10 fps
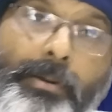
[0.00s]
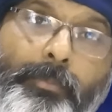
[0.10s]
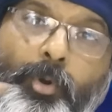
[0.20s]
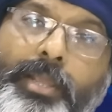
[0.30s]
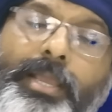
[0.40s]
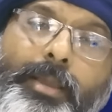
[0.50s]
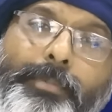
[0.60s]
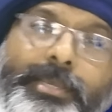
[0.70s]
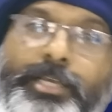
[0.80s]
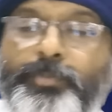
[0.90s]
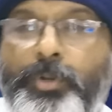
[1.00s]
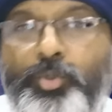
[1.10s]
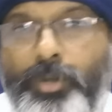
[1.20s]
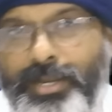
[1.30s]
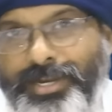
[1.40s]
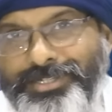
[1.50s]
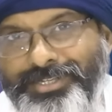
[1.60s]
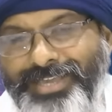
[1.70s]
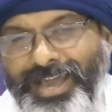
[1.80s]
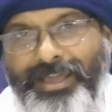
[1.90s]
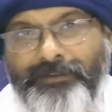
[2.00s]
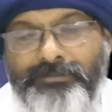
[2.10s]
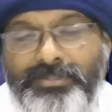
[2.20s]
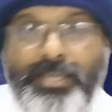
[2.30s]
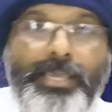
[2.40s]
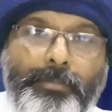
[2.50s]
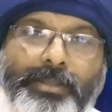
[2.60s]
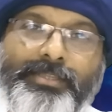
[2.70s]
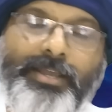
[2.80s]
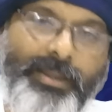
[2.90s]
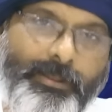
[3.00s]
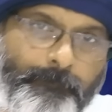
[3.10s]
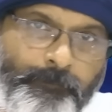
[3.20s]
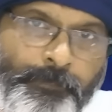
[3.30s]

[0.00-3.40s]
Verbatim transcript: अब आप बोलेंगे कि भाई ये स्पिरिचुअल एनर्जी क्या है ये क्या बात कर रहे हैं